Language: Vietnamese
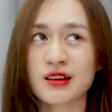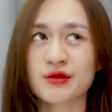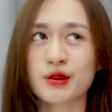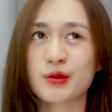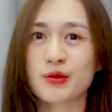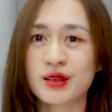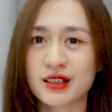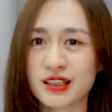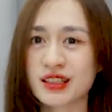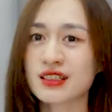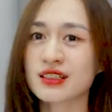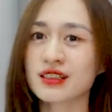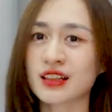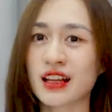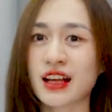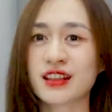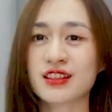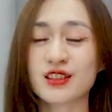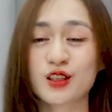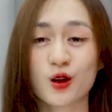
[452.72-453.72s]
và mình nghĩ rằng
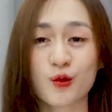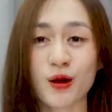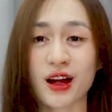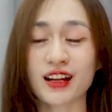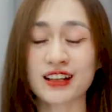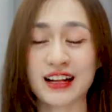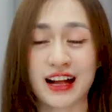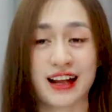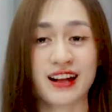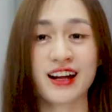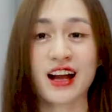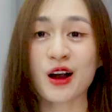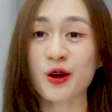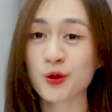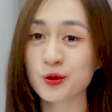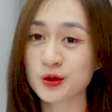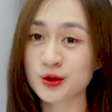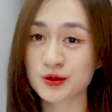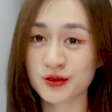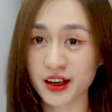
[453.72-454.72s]
là nhiều bạn gái khác
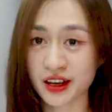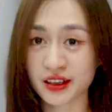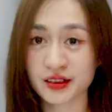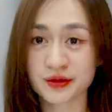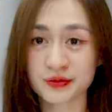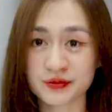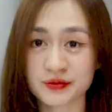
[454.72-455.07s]
cũng như vậy